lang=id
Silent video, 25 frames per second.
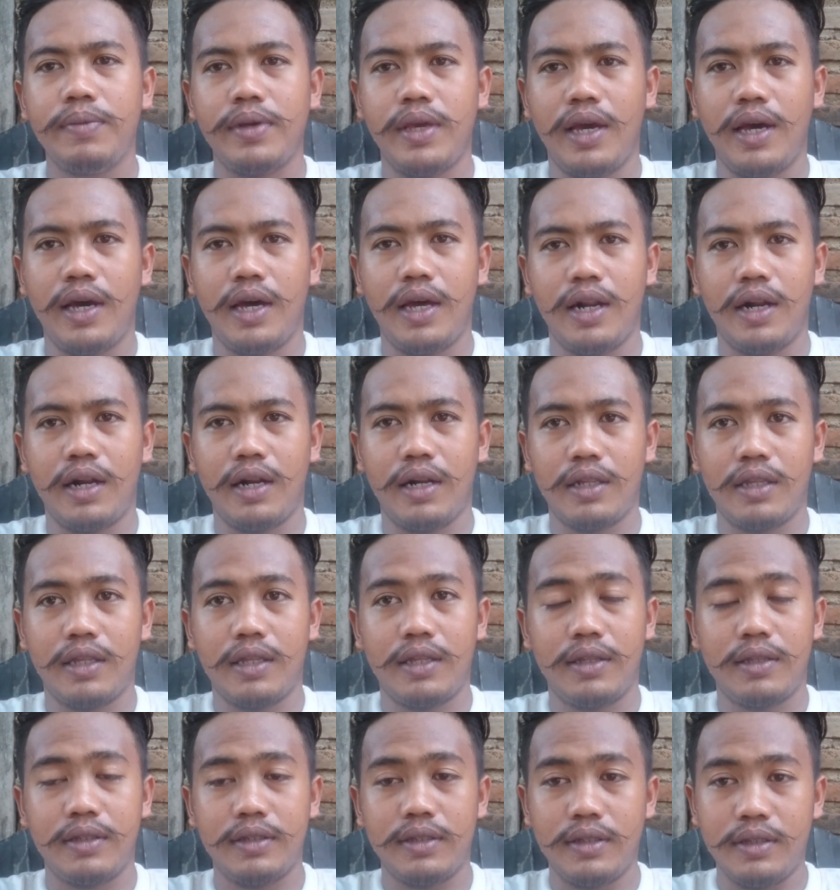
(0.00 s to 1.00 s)
biar
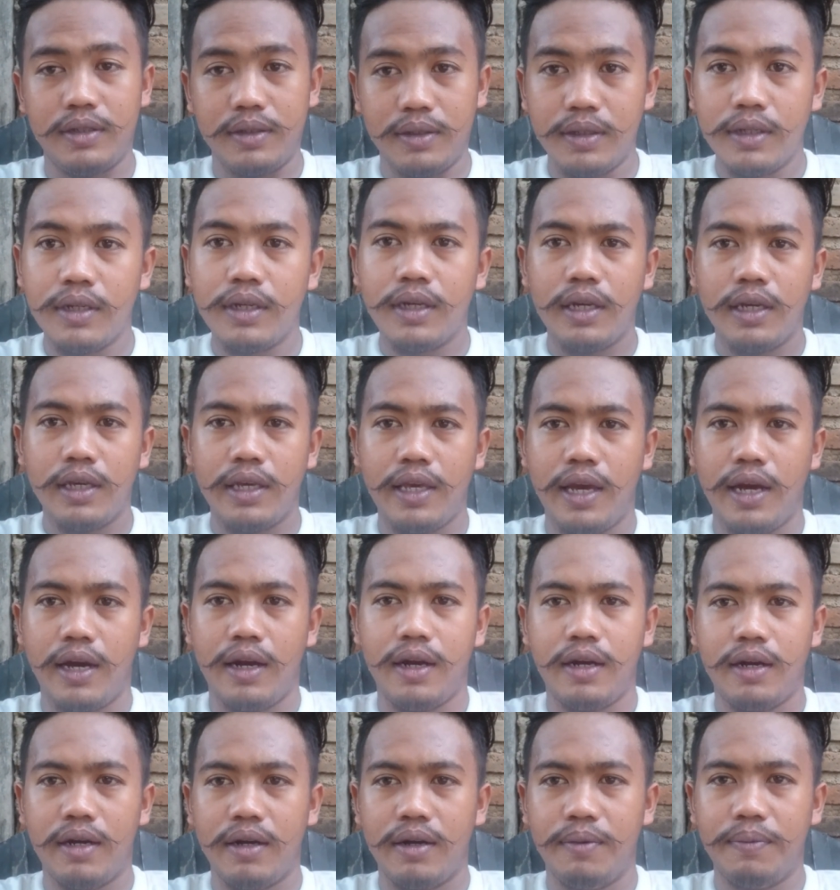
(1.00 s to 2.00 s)

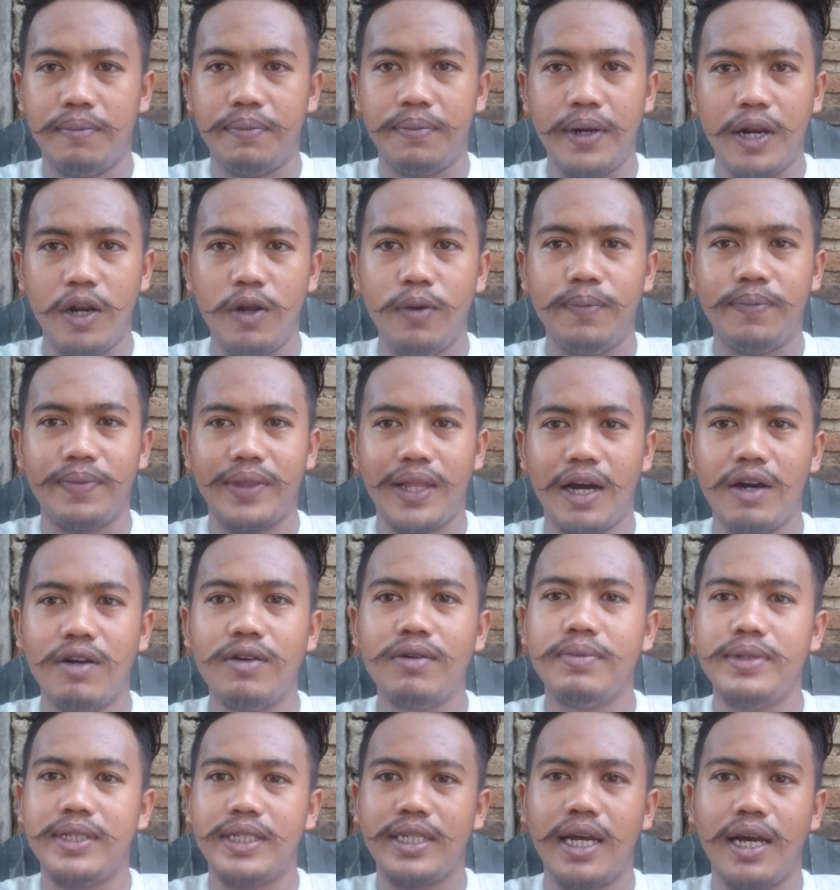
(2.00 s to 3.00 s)
yang belum
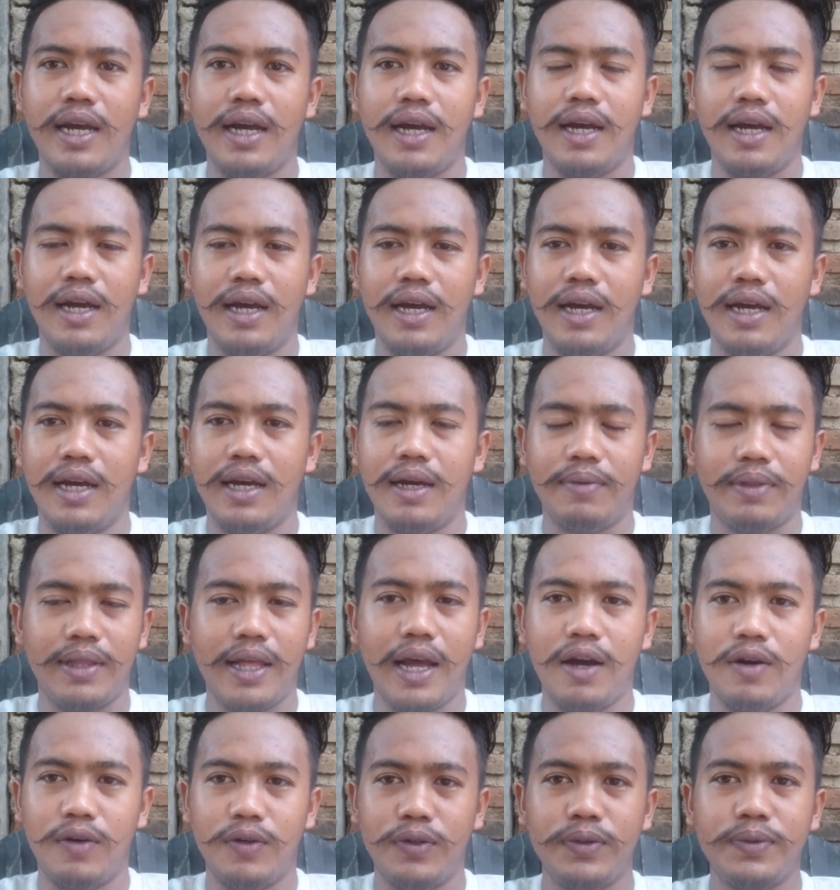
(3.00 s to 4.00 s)
tahu bisa
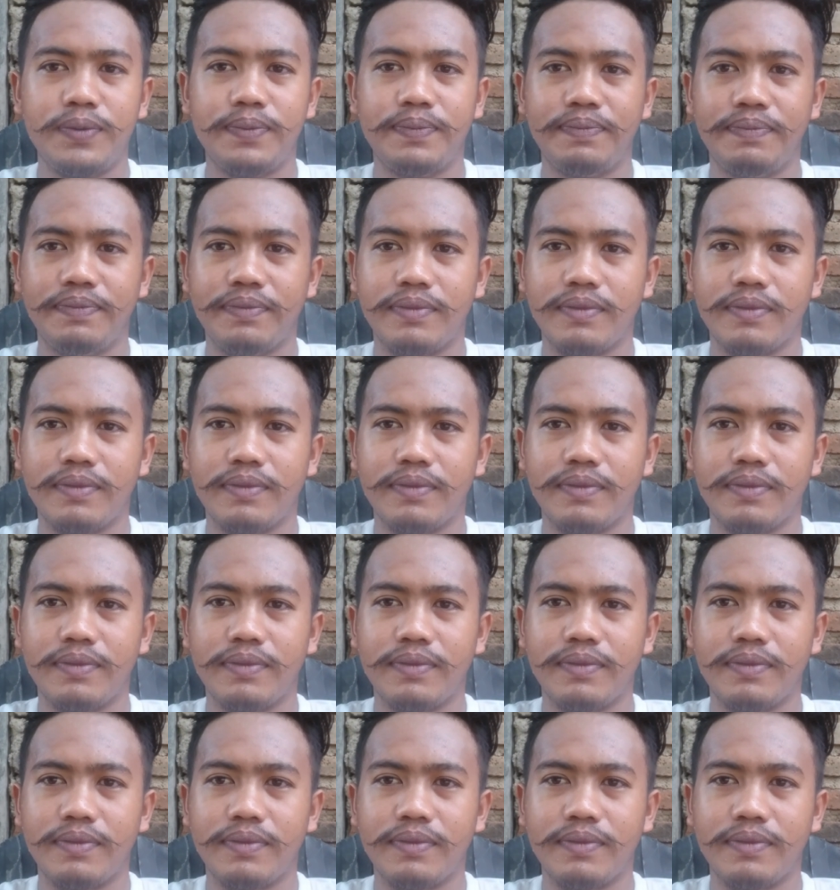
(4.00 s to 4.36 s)
tahu